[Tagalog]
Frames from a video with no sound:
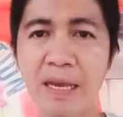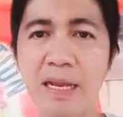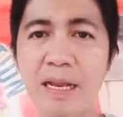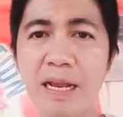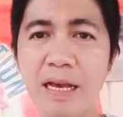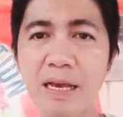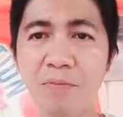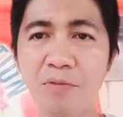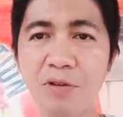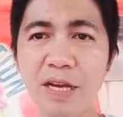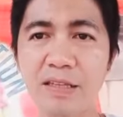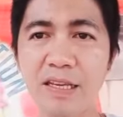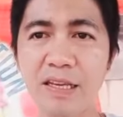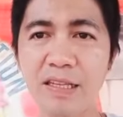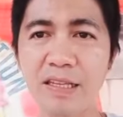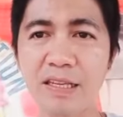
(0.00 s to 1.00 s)
Lagi po
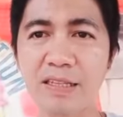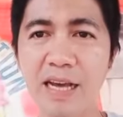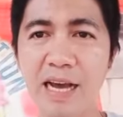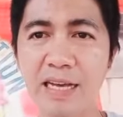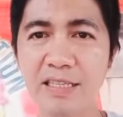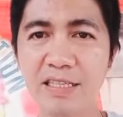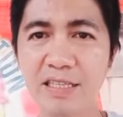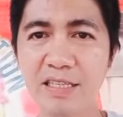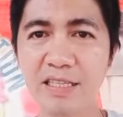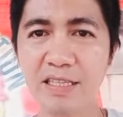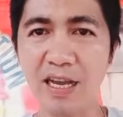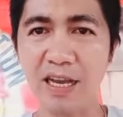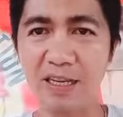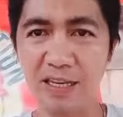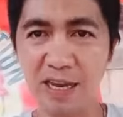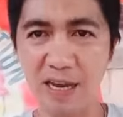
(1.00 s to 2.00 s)
natin itataas sa
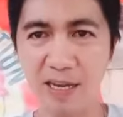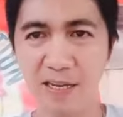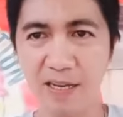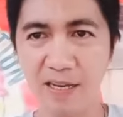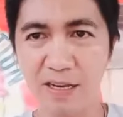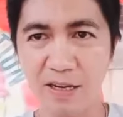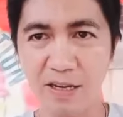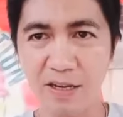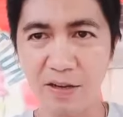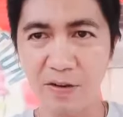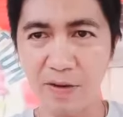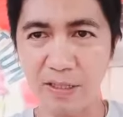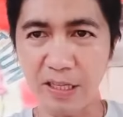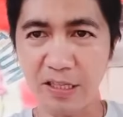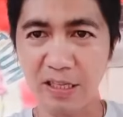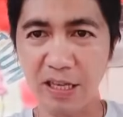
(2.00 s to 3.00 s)
kanya yung
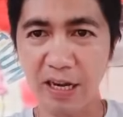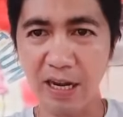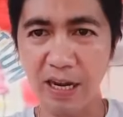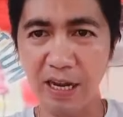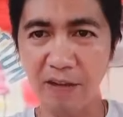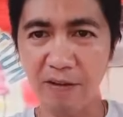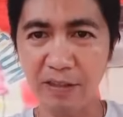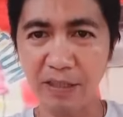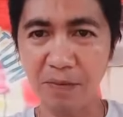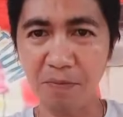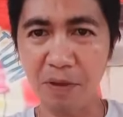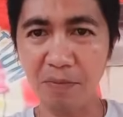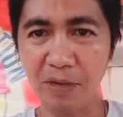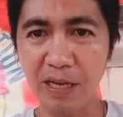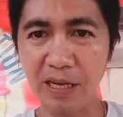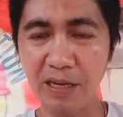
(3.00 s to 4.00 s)
ating sarili, yung ating
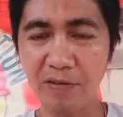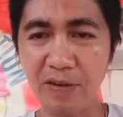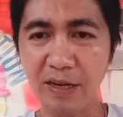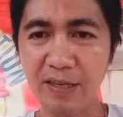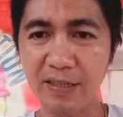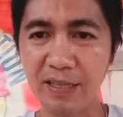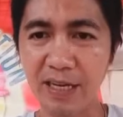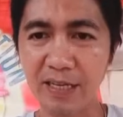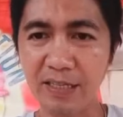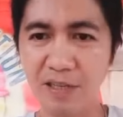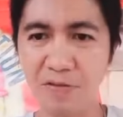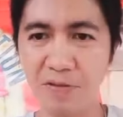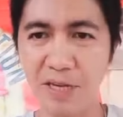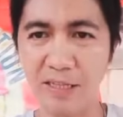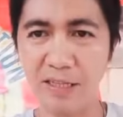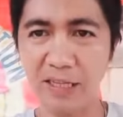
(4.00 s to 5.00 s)
pamilya, yung kaligtasan
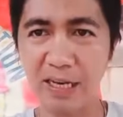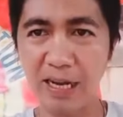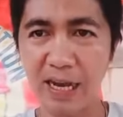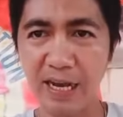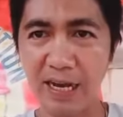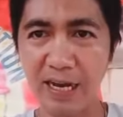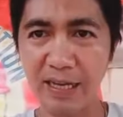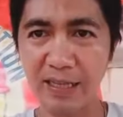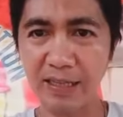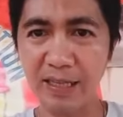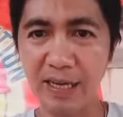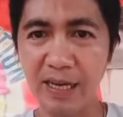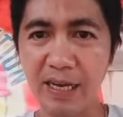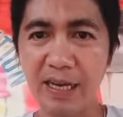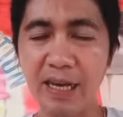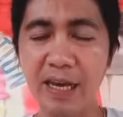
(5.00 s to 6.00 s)
po nating lahat
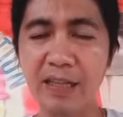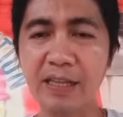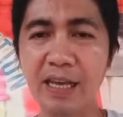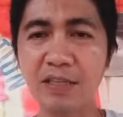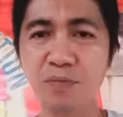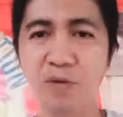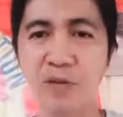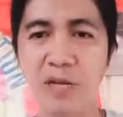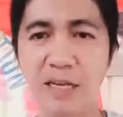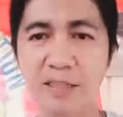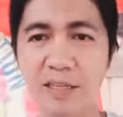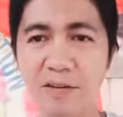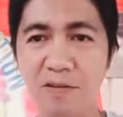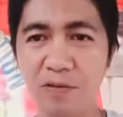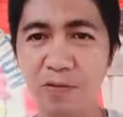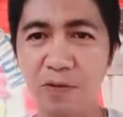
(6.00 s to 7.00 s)
Itaas po
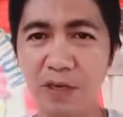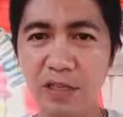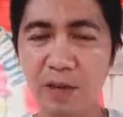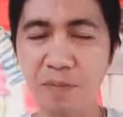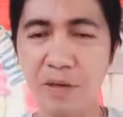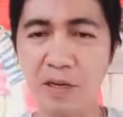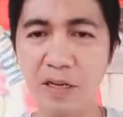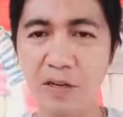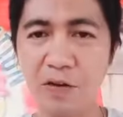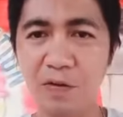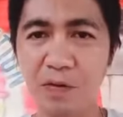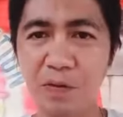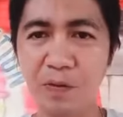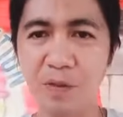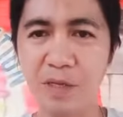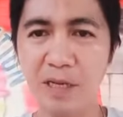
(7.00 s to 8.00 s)
natin always sa
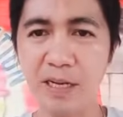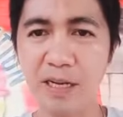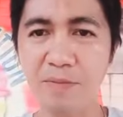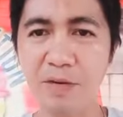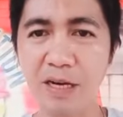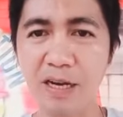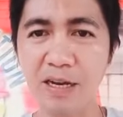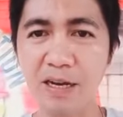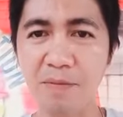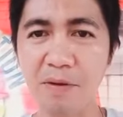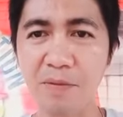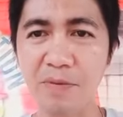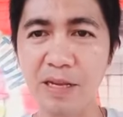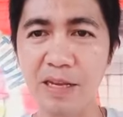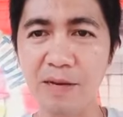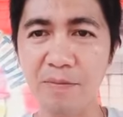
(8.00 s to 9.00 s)
Panginoon ho yan ha mga
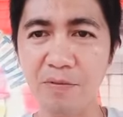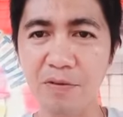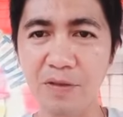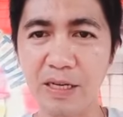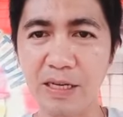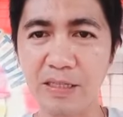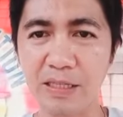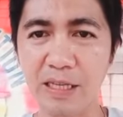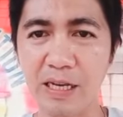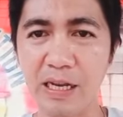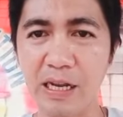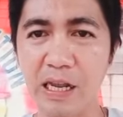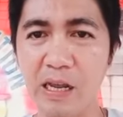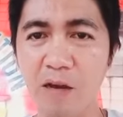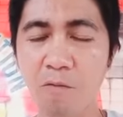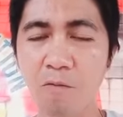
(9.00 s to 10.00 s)
kapamilya po natin.
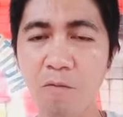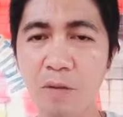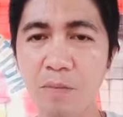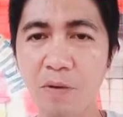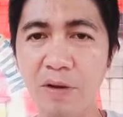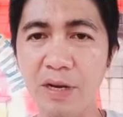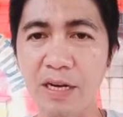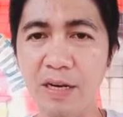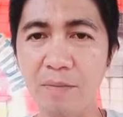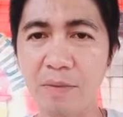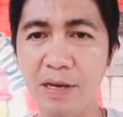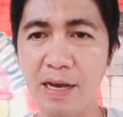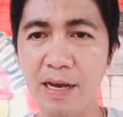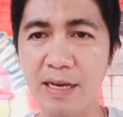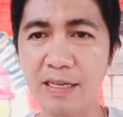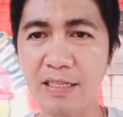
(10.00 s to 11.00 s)
Huwag mawala na
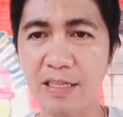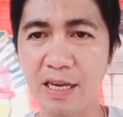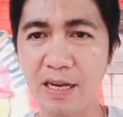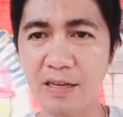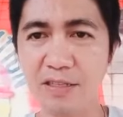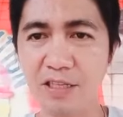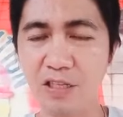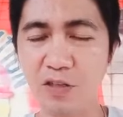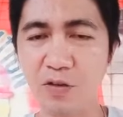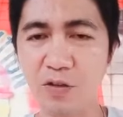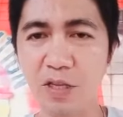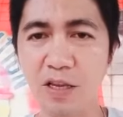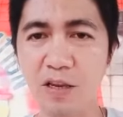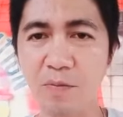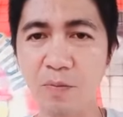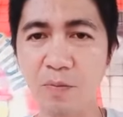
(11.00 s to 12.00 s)
pag-asa. Just
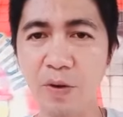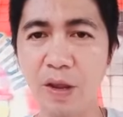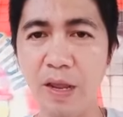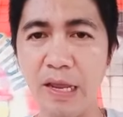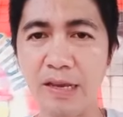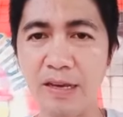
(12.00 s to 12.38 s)
continue praying